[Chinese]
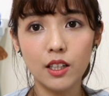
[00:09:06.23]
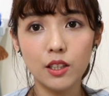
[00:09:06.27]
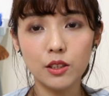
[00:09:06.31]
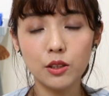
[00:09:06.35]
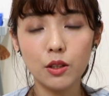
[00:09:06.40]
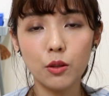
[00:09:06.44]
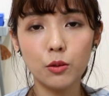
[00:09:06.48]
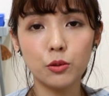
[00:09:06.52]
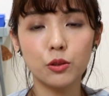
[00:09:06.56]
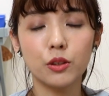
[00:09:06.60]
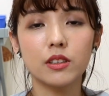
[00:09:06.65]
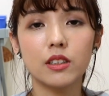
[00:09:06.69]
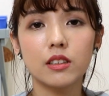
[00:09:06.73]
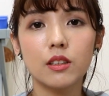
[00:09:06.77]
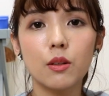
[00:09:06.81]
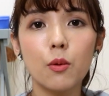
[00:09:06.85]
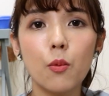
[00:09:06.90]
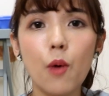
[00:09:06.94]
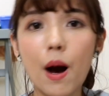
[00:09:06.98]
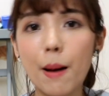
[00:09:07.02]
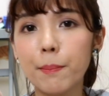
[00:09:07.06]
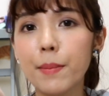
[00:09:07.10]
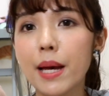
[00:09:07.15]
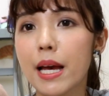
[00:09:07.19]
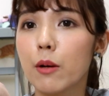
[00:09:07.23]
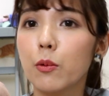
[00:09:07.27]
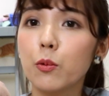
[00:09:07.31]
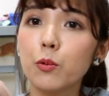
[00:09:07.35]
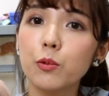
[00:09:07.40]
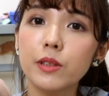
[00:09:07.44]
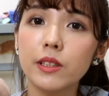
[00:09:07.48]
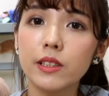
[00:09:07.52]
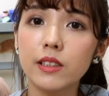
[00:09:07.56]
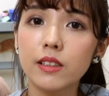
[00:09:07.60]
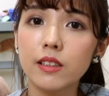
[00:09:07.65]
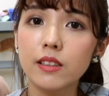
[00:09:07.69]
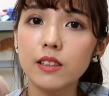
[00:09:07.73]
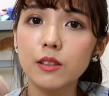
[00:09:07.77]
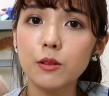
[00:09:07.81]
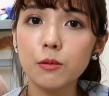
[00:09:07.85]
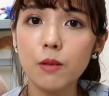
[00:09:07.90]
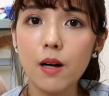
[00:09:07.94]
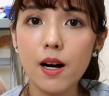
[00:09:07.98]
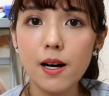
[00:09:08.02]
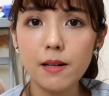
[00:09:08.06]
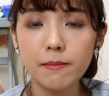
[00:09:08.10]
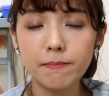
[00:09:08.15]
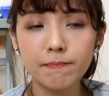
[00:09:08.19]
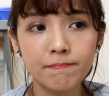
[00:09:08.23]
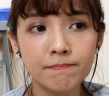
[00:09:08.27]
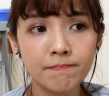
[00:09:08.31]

所以我觉得这是完美无敌的一双。